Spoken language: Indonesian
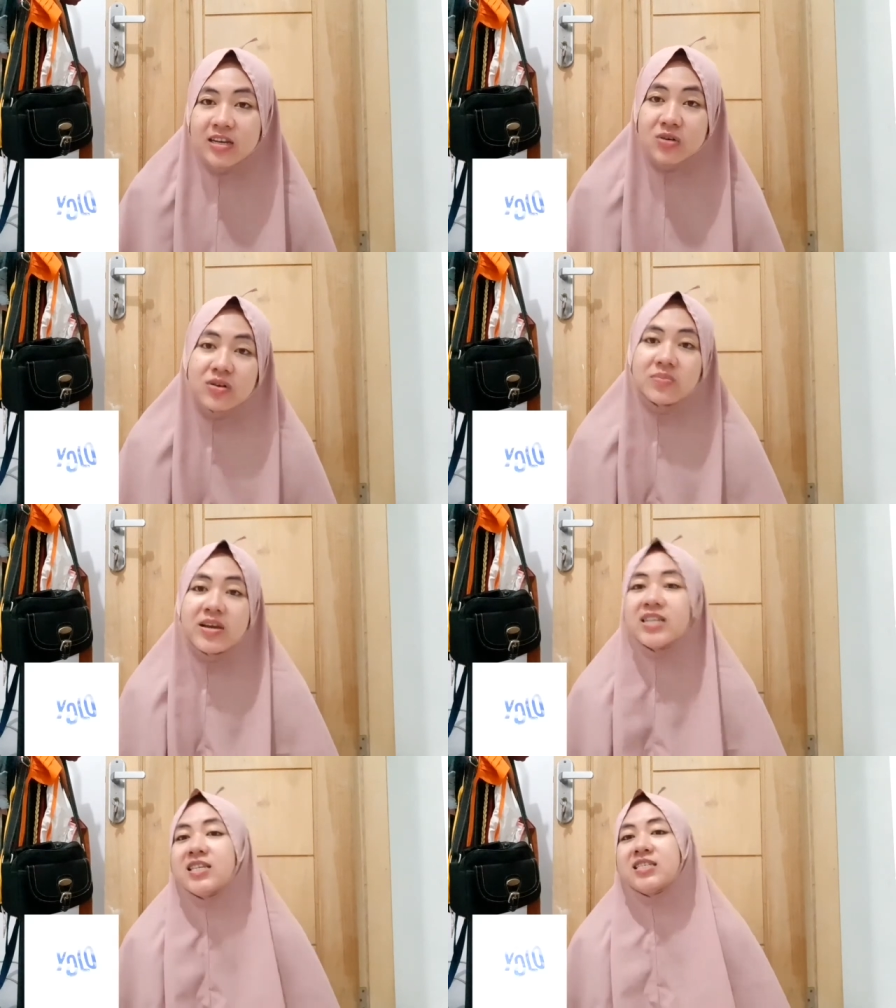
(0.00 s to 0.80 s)
yang luar
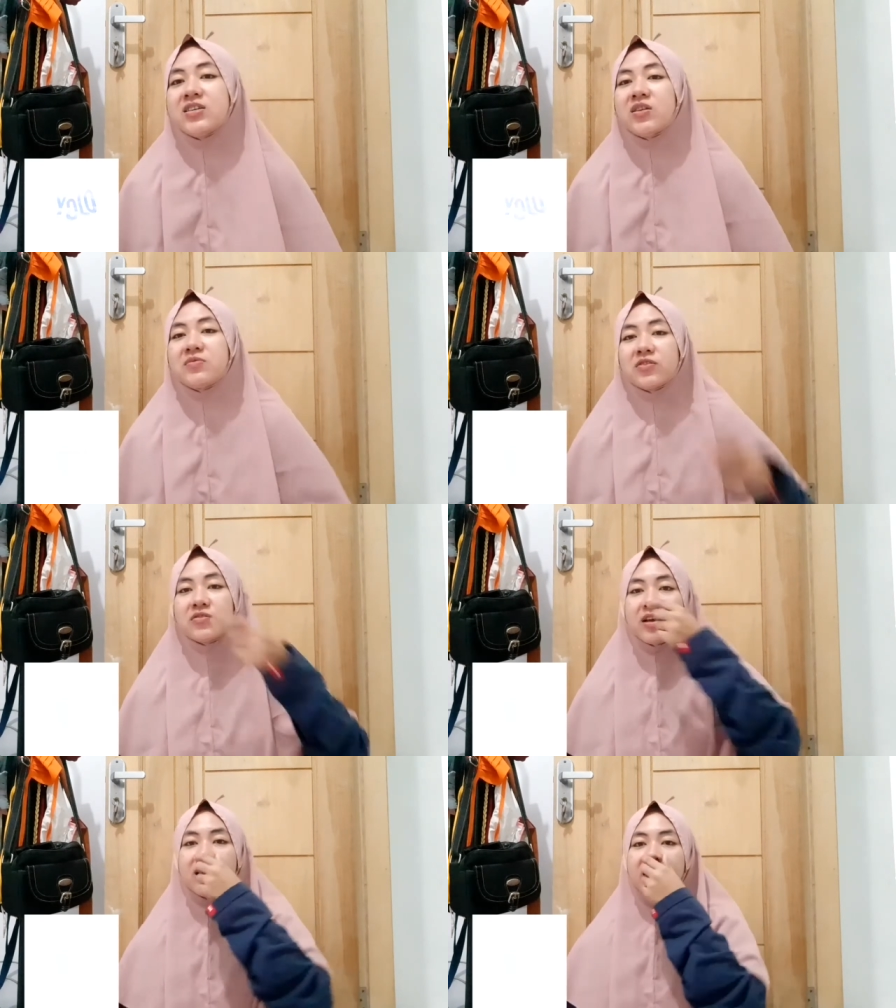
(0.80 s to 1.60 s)
biasa sih kalau menurut
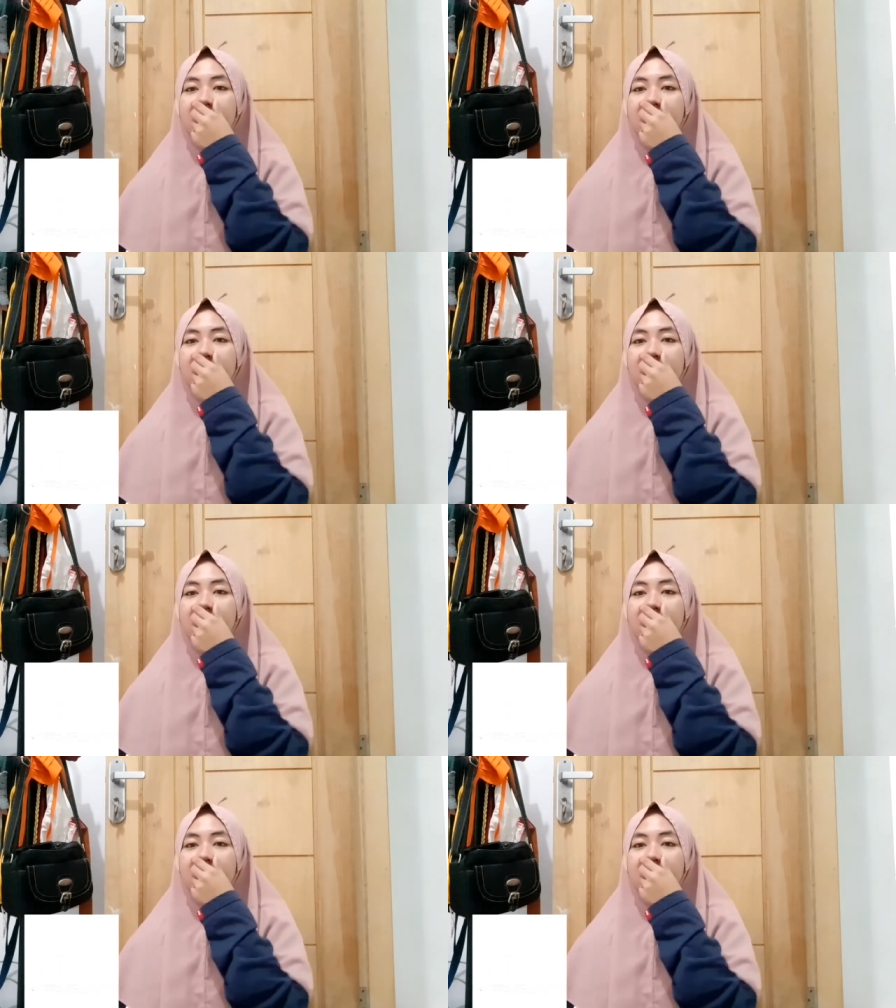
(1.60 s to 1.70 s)
gue